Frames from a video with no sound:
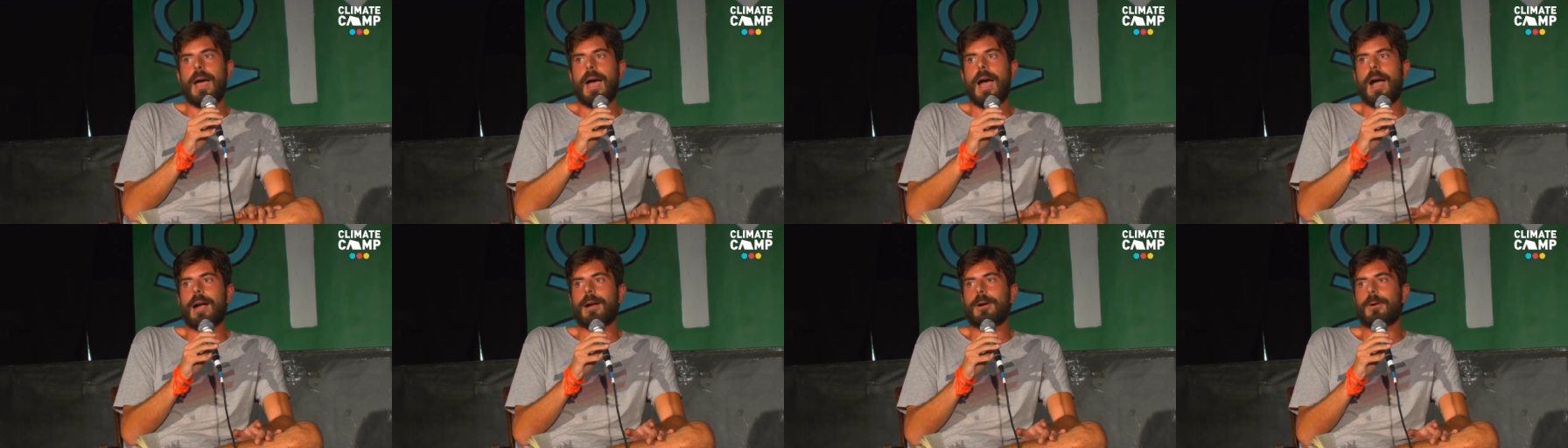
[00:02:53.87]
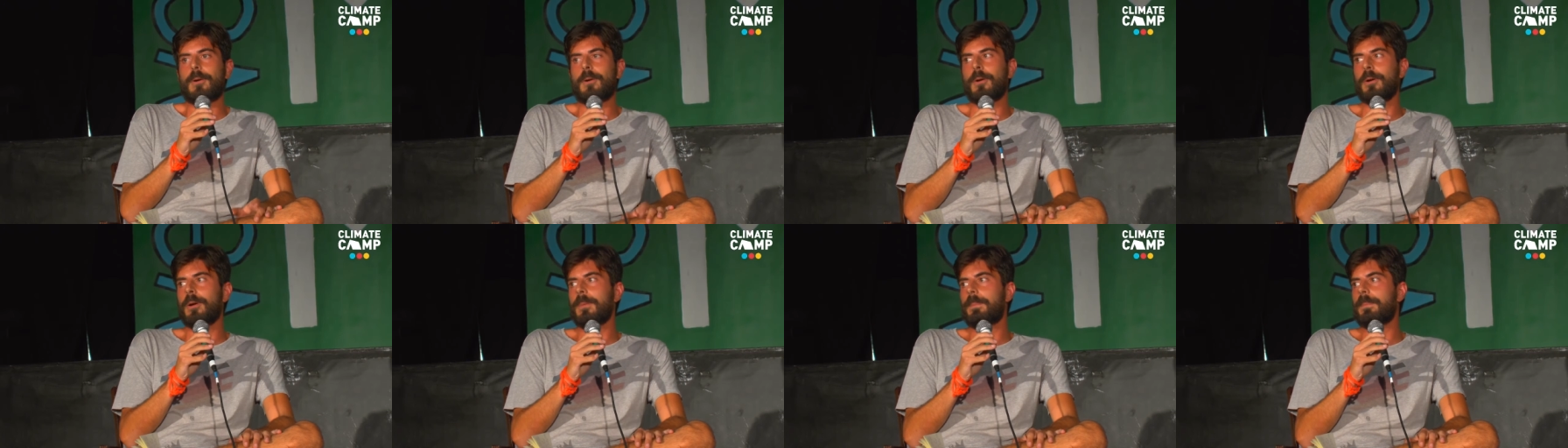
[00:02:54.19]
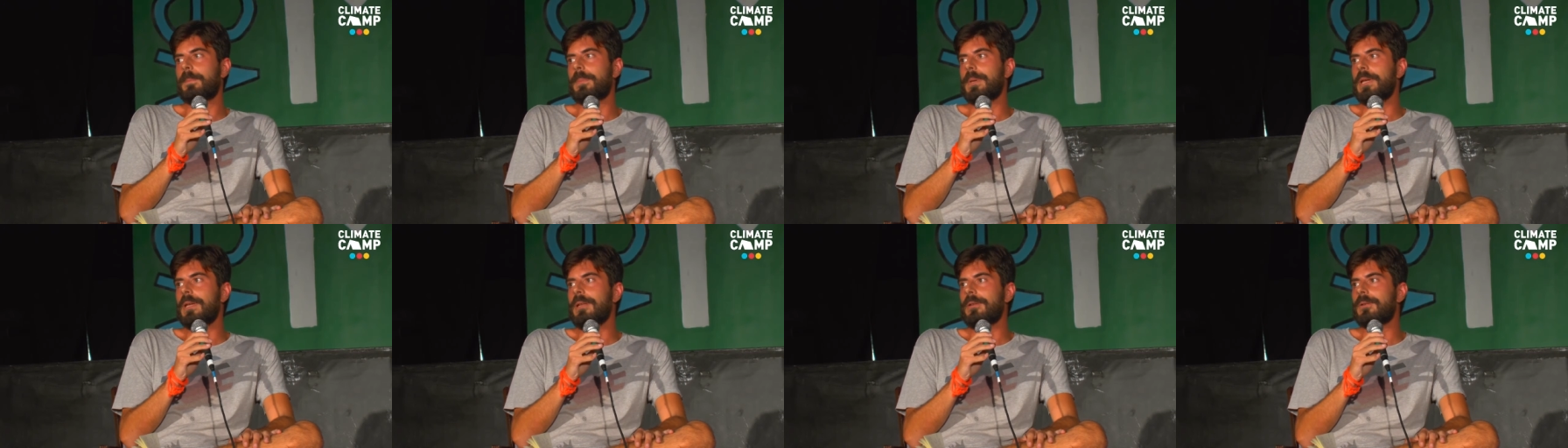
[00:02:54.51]
ha
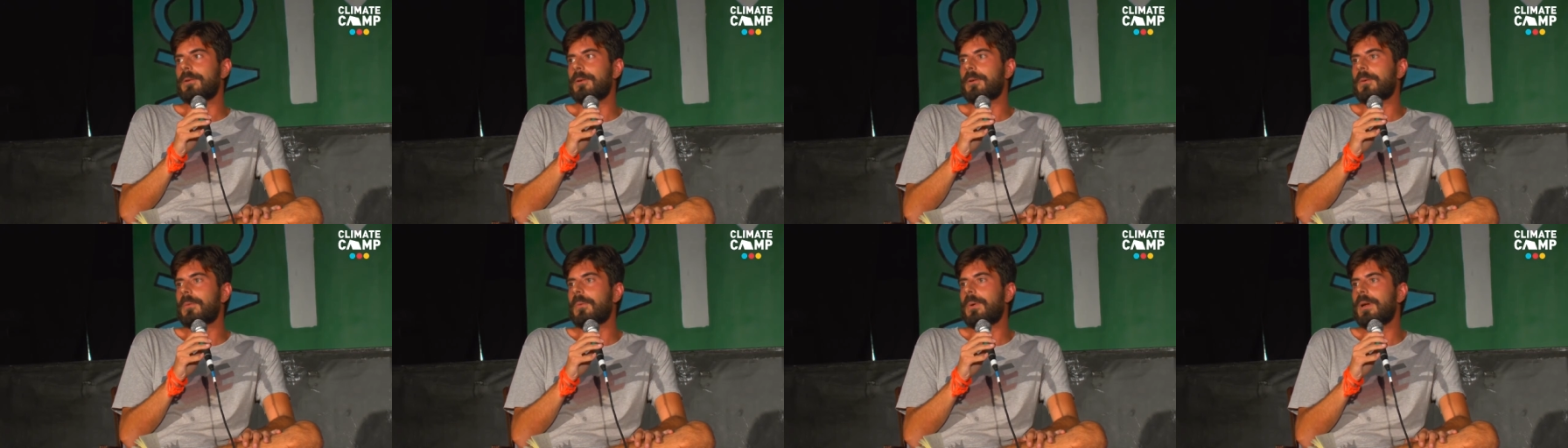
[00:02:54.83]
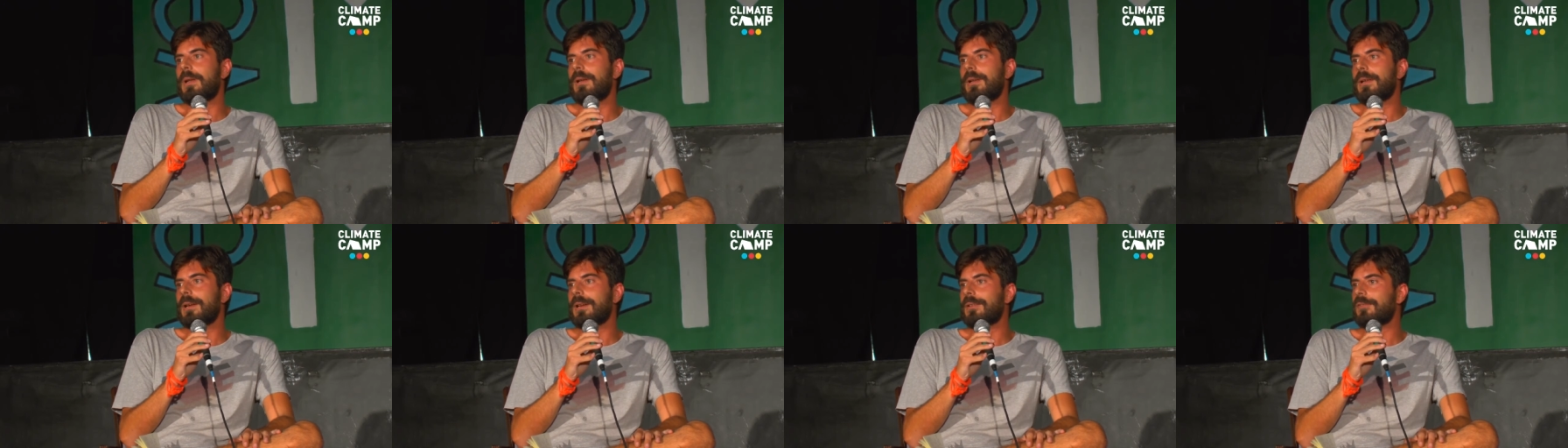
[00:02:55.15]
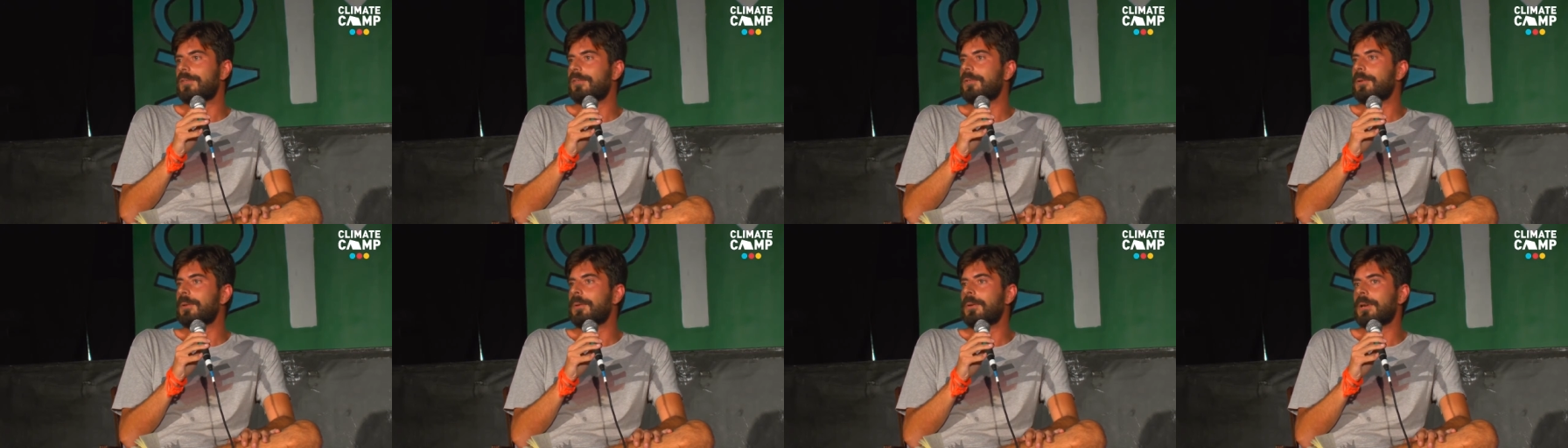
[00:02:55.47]
colpito quelle che
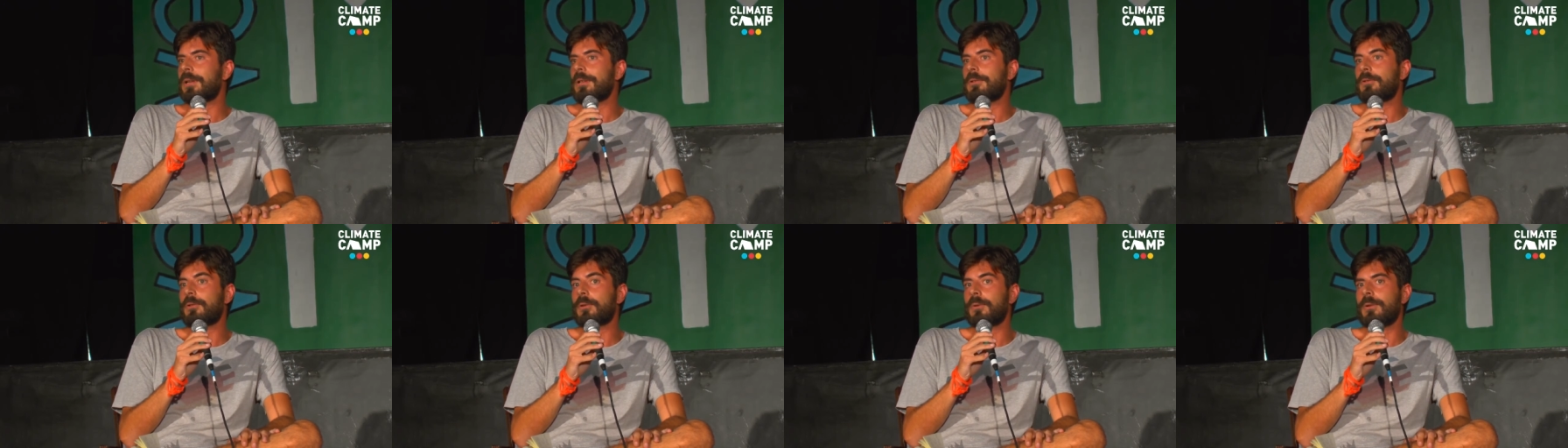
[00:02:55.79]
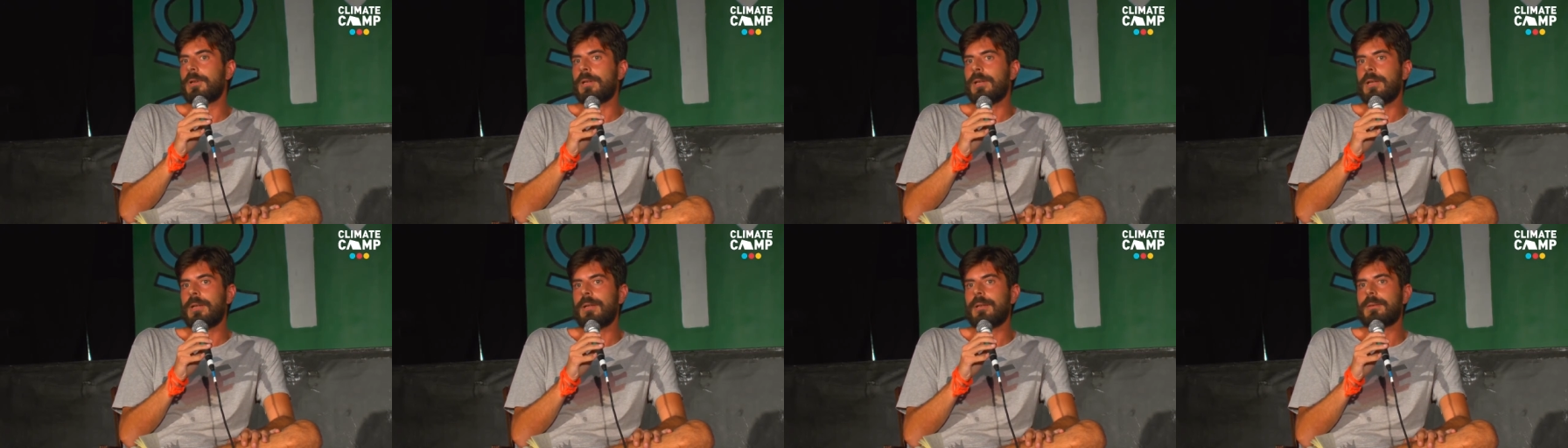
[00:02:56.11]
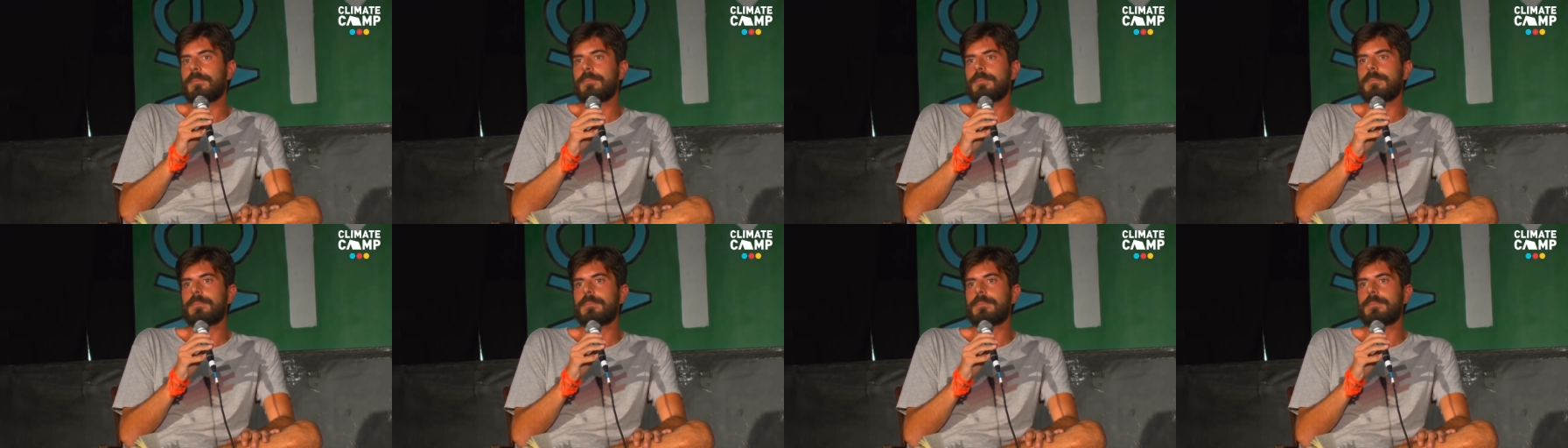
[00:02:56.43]
sono regioni